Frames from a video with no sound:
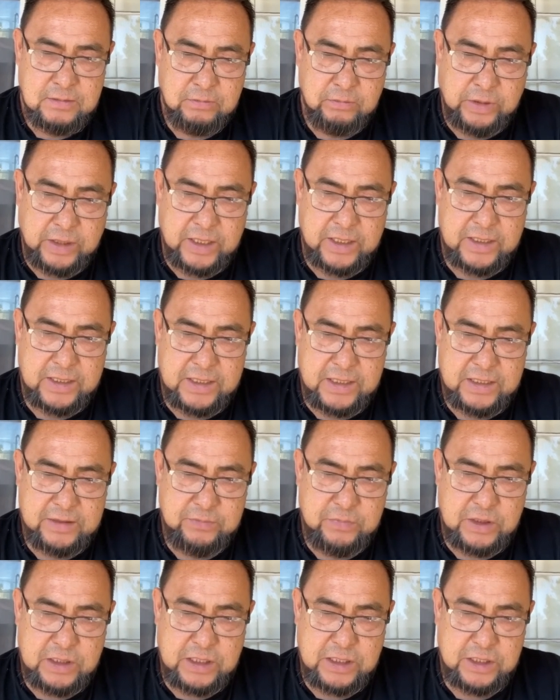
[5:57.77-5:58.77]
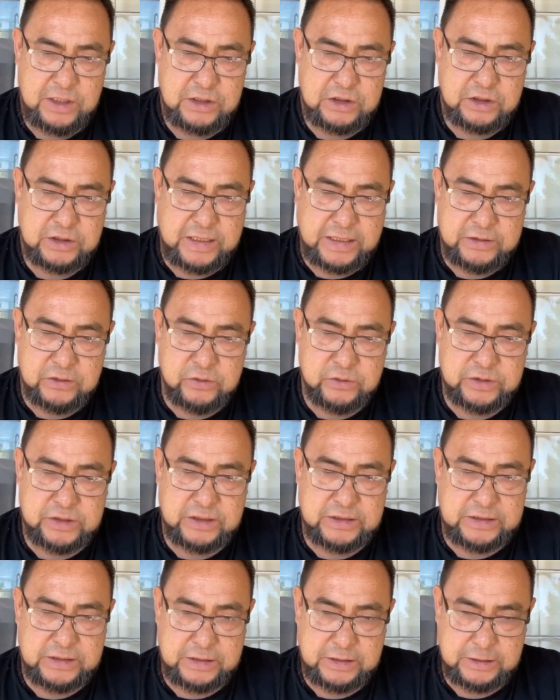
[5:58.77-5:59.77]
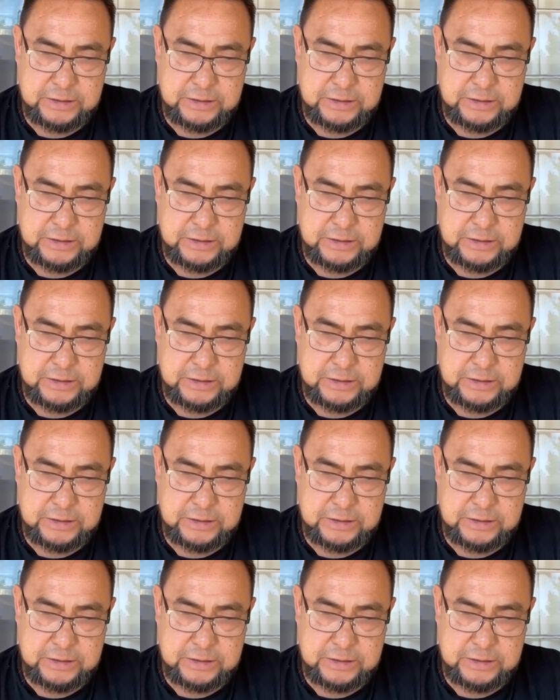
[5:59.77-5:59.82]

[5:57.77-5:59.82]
Barangay Village, Quezon City.